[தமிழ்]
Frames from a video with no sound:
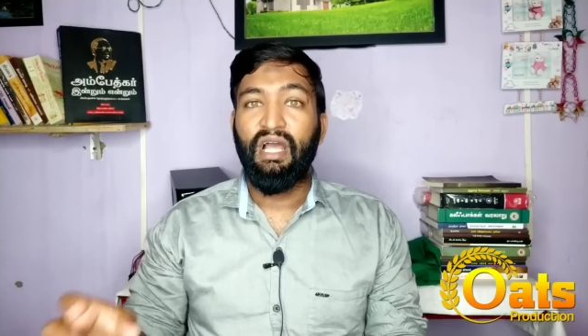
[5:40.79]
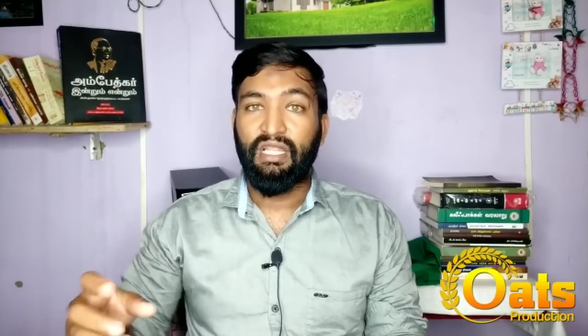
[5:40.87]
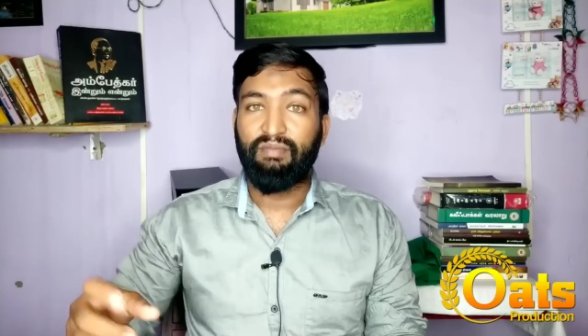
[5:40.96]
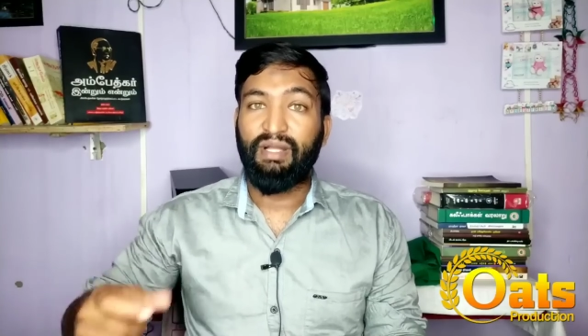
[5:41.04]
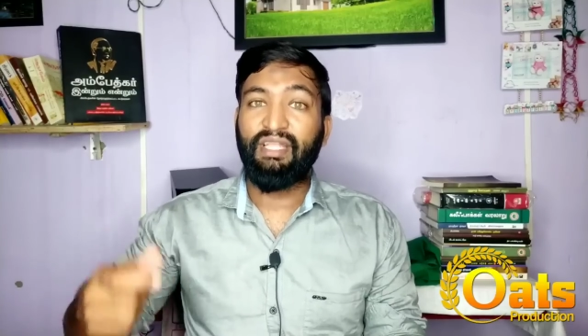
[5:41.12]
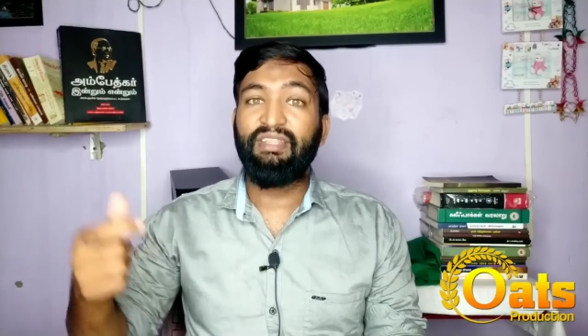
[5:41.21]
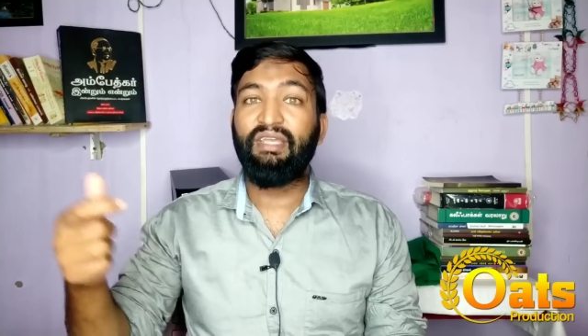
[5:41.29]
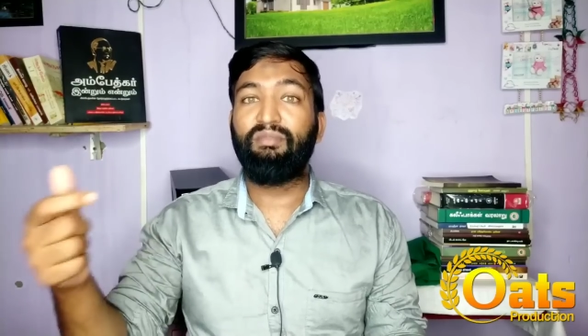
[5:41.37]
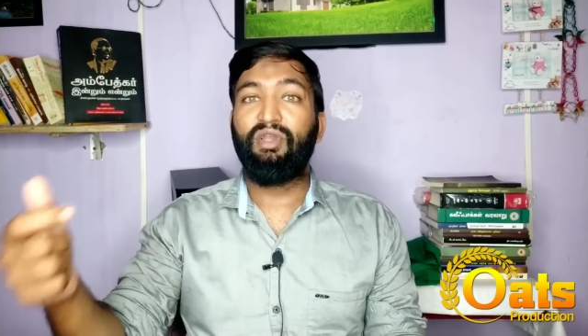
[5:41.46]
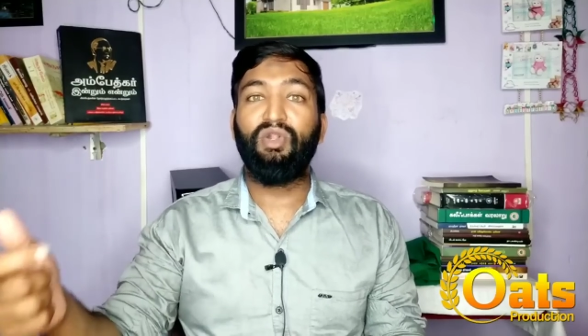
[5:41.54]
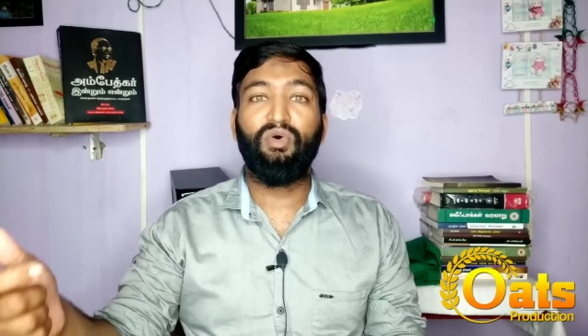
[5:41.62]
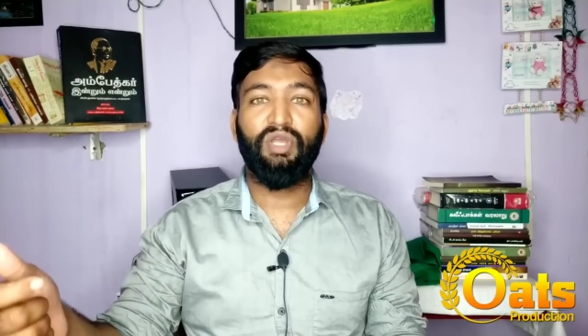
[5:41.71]
இந்த மதத்தை
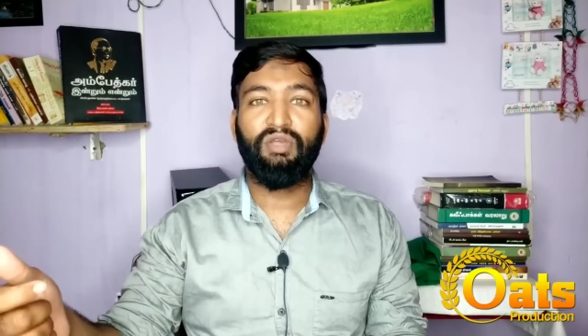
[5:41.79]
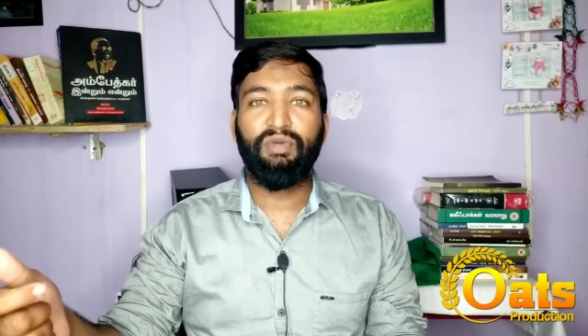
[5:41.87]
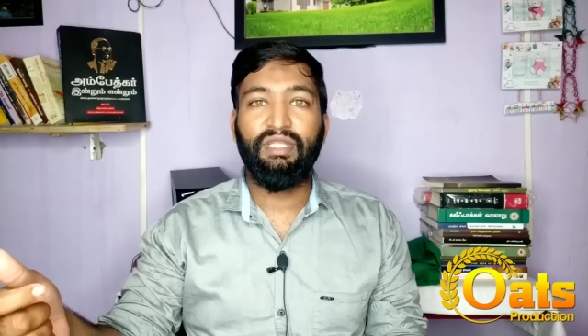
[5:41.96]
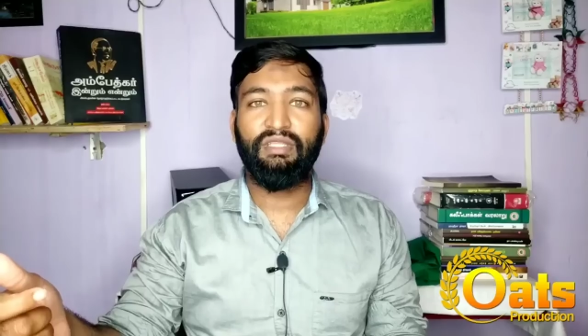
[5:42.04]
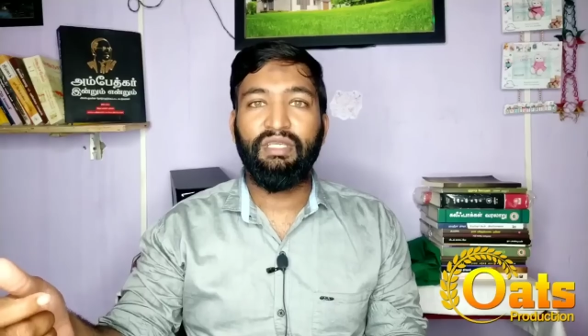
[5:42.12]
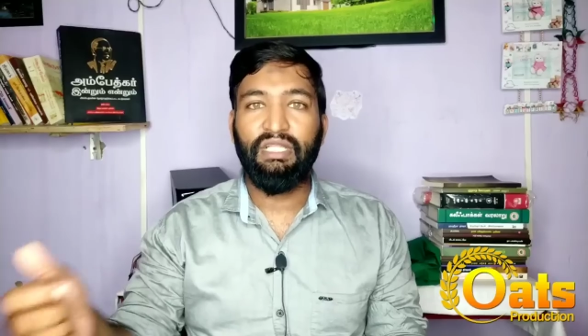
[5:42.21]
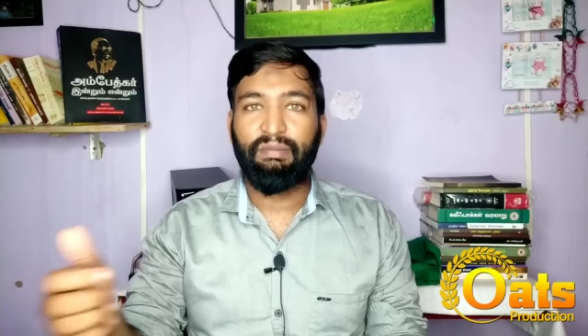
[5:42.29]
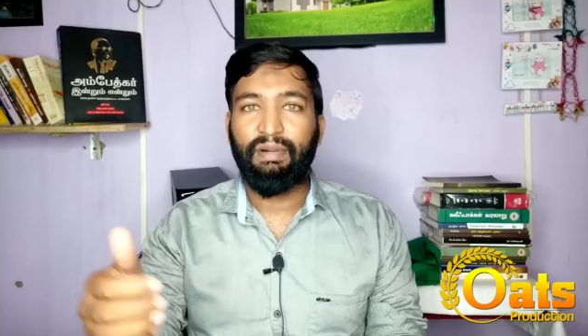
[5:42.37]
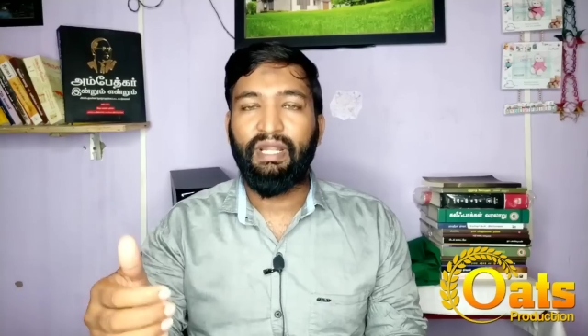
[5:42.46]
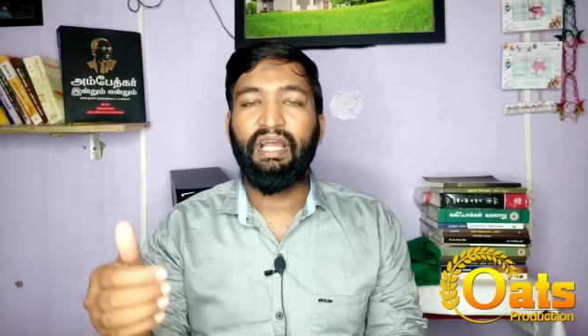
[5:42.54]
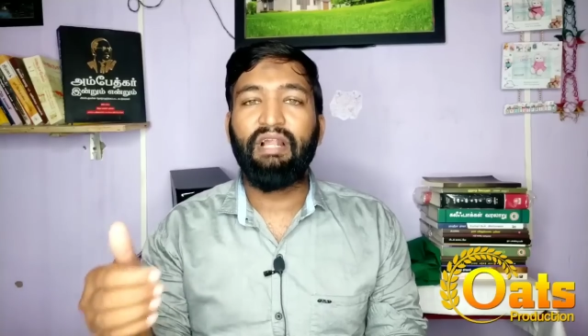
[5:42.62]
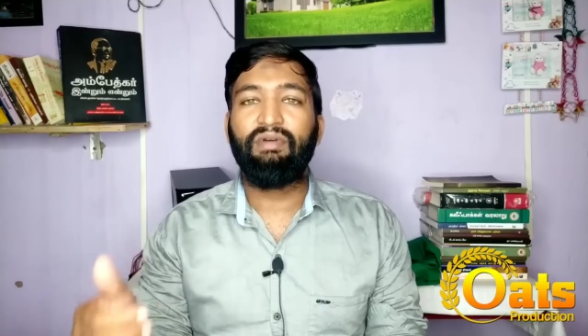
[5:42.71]
மேலோங்கி வைத்து இந்த
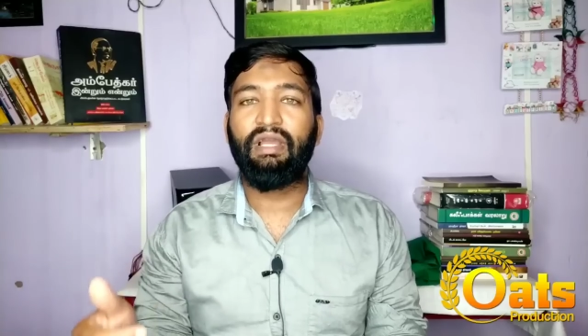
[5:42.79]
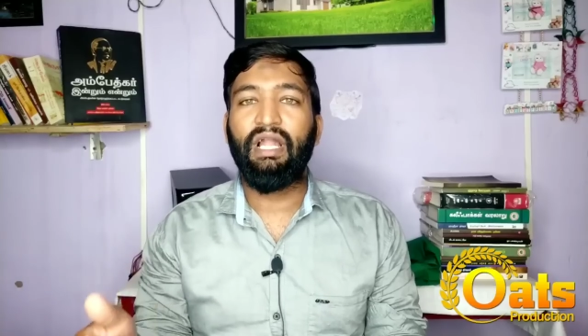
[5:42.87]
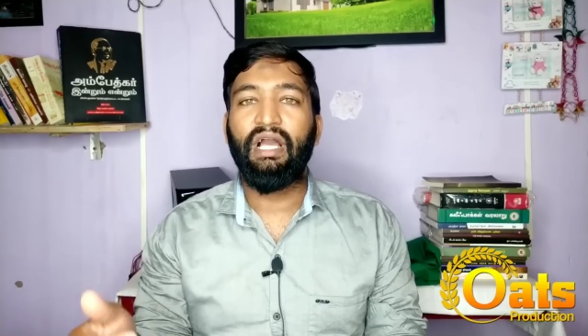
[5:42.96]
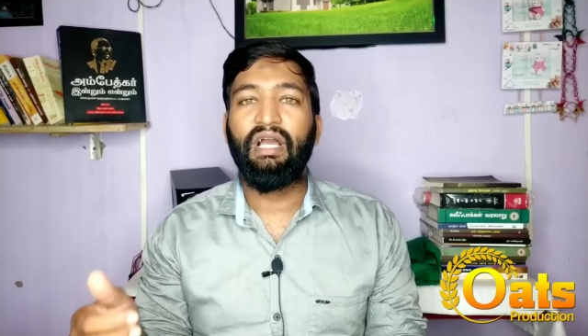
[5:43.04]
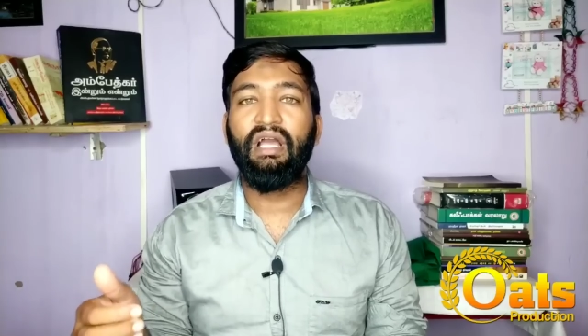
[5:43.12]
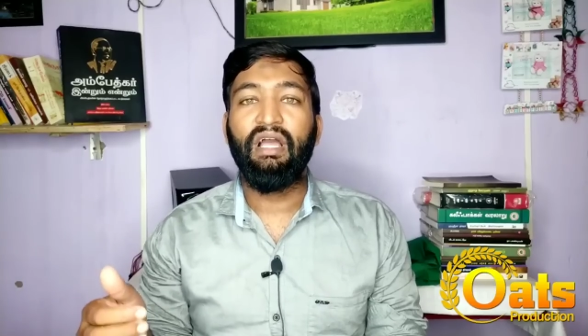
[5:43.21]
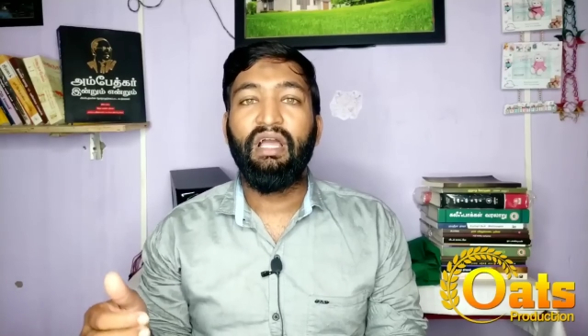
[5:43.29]
படங்கள் வாயிலாக